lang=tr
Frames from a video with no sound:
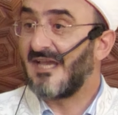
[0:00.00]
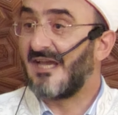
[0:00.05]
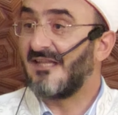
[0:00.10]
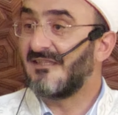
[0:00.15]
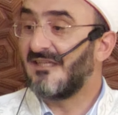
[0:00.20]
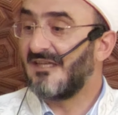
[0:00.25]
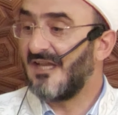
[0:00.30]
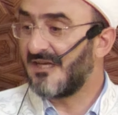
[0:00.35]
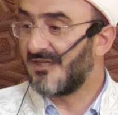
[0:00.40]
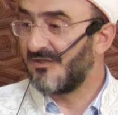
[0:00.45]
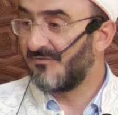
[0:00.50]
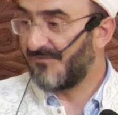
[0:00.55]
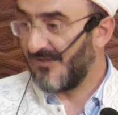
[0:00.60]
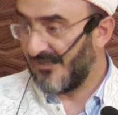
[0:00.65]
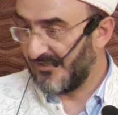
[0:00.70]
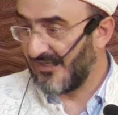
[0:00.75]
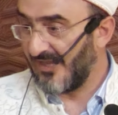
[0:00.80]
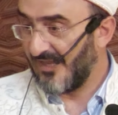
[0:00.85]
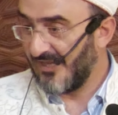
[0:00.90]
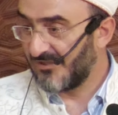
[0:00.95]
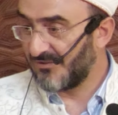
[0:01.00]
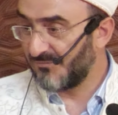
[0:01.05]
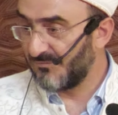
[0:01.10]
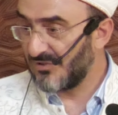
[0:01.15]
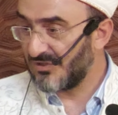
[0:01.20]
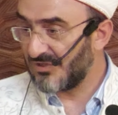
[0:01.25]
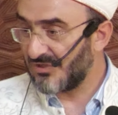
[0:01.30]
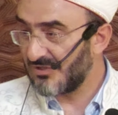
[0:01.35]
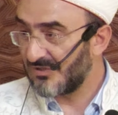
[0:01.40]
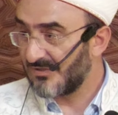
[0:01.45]
kendilerini feda
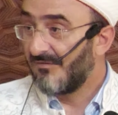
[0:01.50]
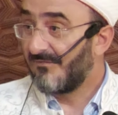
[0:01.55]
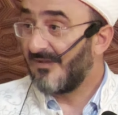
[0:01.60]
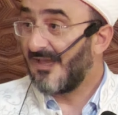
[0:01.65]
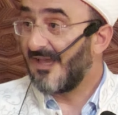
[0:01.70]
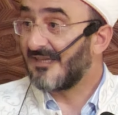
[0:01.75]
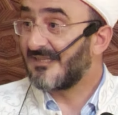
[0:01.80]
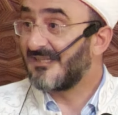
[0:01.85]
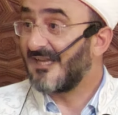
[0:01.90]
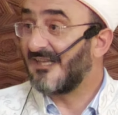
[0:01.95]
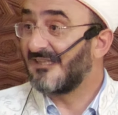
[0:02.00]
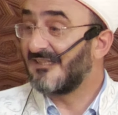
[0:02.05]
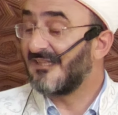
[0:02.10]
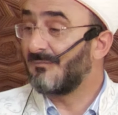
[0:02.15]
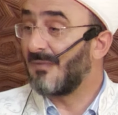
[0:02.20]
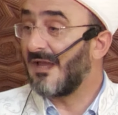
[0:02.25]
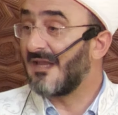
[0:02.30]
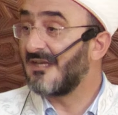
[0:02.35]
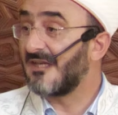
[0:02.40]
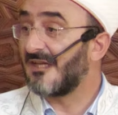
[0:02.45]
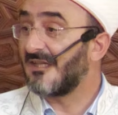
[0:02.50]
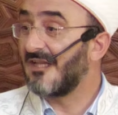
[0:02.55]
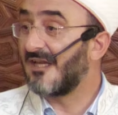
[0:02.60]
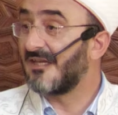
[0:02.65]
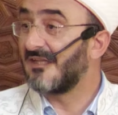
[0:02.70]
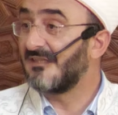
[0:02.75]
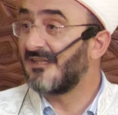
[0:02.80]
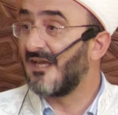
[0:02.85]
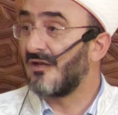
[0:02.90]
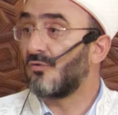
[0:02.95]
etmiş ve kendi
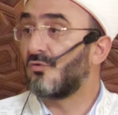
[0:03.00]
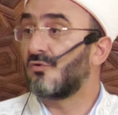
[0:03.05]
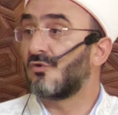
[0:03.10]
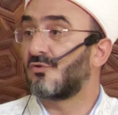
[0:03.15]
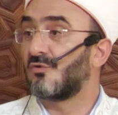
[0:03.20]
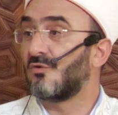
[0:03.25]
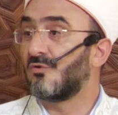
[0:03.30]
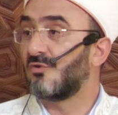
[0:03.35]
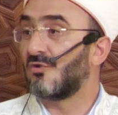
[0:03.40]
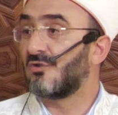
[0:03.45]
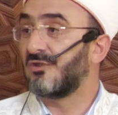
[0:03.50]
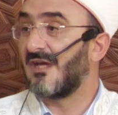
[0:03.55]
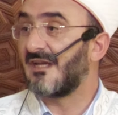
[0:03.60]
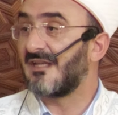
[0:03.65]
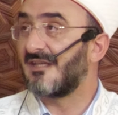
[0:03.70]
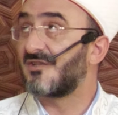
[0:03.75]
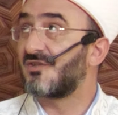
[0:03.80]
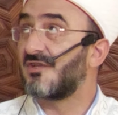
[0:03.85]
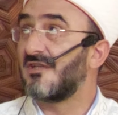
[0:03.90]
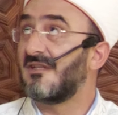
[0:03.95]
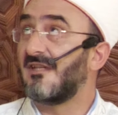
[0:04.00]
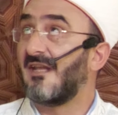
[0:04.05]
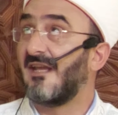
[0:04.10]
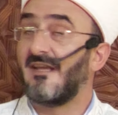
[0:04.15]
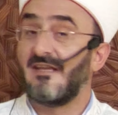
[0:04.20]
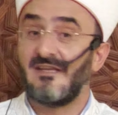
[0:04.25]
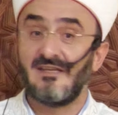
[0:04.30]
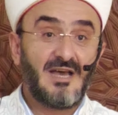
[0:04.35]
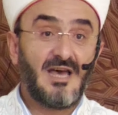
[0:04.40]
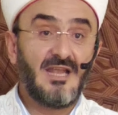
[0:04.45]
benliklerinden kurtuldukları için
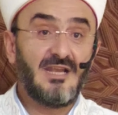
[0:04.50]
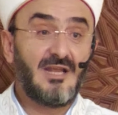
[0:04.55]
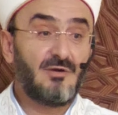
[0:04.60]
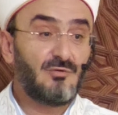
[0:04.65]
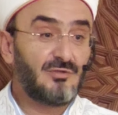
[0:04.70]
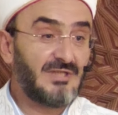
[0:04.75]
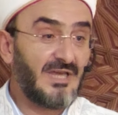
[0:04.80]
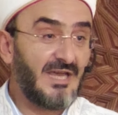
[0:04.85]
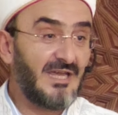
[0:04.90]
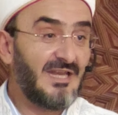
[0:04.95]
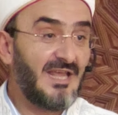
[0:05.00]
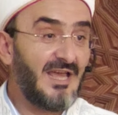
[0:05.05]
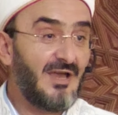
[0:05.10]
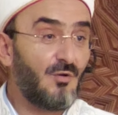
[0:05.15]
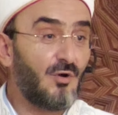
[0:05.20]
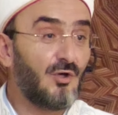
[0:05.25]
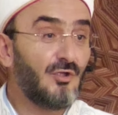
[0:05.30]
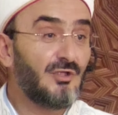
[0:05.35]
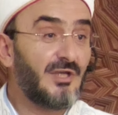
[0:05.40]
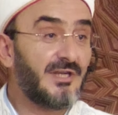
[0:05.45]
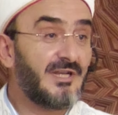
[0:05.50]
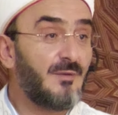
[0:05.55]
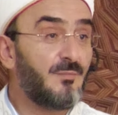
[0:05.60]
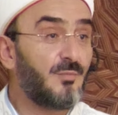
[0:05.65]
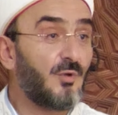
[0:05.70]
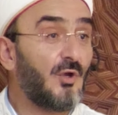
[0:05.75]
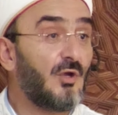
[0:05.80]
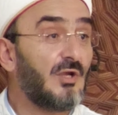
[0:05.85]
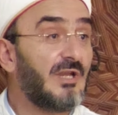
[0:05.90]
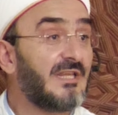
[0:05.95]
de Allahu Teala
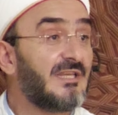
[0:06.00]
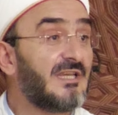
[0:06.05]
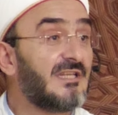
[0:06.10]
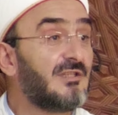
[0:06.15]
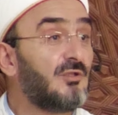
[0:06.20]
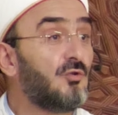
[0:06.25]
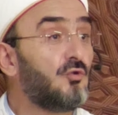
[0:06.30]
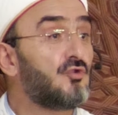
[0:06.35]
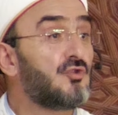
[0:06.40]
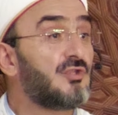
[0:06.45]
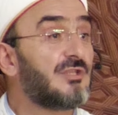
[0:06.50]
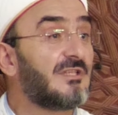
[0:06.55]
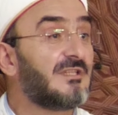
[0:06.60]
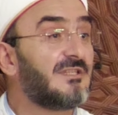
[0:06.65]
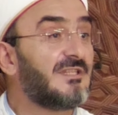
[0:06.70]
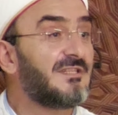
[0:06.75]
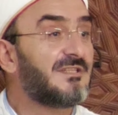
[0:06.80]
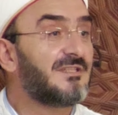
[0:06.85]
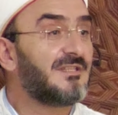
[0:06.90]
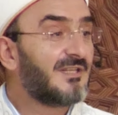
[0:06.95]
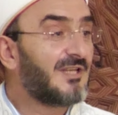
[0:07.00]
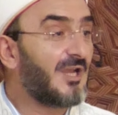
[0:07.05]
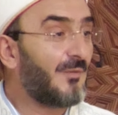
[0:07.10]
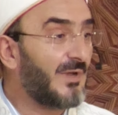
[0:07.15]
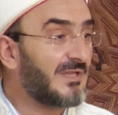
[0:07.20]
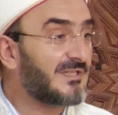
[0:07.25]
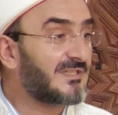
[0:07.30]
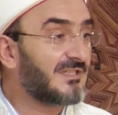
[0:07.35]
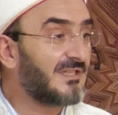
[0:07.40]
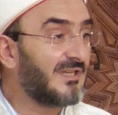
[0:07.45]
onlara böyle 700 yıldır
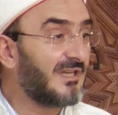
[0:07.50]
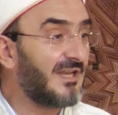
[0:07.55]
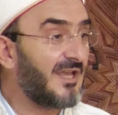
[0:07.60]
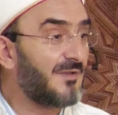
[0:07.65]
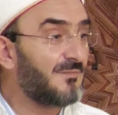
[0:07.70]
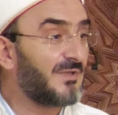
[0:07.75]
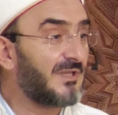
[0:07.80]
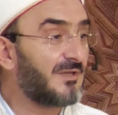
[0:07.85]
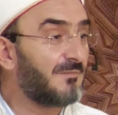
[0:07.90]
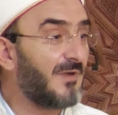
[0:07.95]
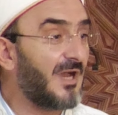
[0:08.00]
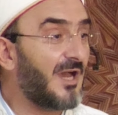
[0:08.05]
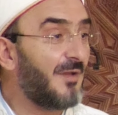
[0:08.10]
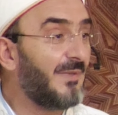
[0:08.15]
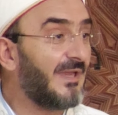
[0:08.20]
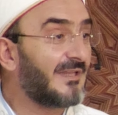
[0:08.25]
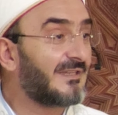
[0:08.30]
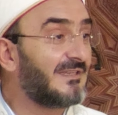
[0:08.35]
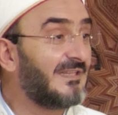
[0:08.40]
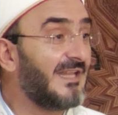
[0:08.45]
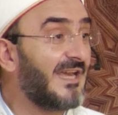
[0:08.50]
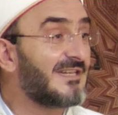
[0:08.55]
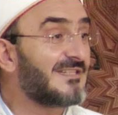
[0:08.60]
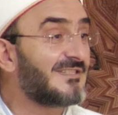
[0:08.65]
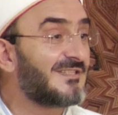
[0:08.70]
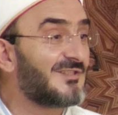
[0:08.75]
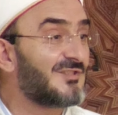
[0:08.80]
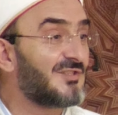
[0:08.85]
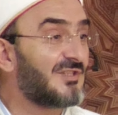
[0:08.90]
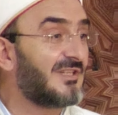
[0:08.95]
namaz kılınan bir mabetler
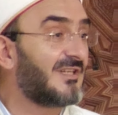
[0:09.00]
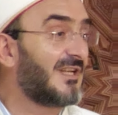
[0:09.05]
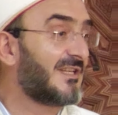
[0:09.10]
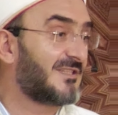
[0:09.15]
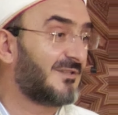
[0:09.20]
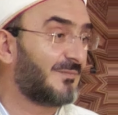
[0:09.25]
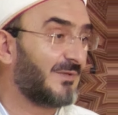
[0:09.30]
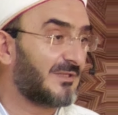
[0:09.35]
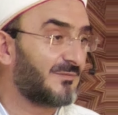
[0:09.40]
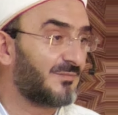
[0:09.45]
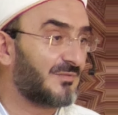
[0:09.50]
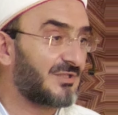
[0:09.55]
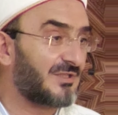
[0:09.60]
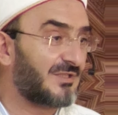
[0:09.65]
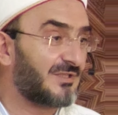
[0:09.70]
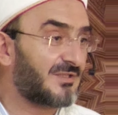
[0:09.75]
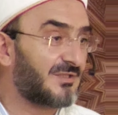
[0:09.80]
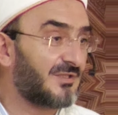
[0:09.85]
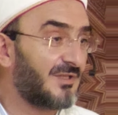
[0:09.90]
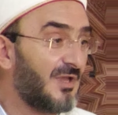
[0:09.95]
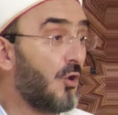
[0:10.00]
zinciri nasip etmiştir.